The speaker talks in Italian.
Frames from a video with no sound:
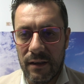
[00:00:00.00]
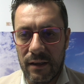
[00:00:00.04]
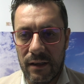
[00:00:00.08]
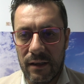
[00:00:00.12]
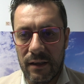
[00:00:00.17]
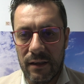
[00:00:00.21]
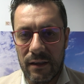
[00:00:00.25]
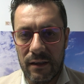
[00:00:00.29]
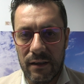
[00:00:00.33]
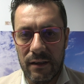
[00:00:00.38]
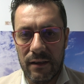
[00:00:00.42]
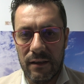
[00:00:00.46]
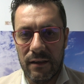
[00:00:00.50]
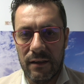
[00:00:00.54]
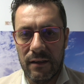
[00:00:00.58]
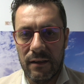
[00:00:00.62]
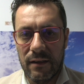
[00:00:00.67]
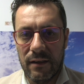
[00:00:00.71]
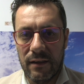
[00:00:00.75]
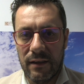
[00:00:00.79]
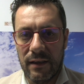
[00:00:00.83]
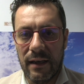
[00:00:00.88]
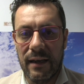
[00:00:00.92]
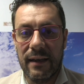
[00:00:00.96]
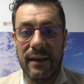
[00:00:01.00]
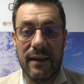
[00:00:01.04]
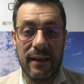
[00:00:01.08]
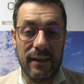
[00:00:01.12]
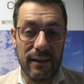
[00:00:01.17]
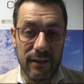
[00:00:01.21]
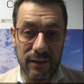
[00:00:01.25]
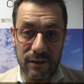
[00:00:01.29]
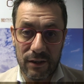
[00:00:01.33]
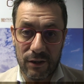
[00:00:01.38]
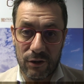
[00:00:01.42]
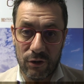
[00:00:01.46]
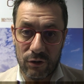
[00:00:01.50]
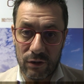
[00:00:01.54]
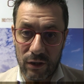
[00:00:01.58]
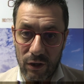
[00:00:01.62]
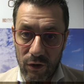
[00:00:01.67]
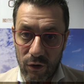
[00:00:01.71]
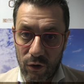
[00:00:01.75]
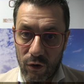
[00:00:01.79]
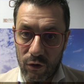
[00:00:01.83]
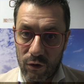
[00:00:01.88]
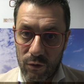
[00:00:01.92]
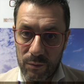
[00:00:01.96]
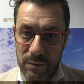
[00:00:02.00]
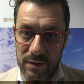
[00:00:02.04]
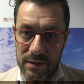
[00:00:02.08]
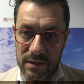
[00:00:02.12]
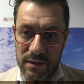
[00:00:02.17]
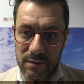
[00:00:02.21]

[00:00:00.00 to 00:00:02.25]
eh, e anche all'interno del logo mi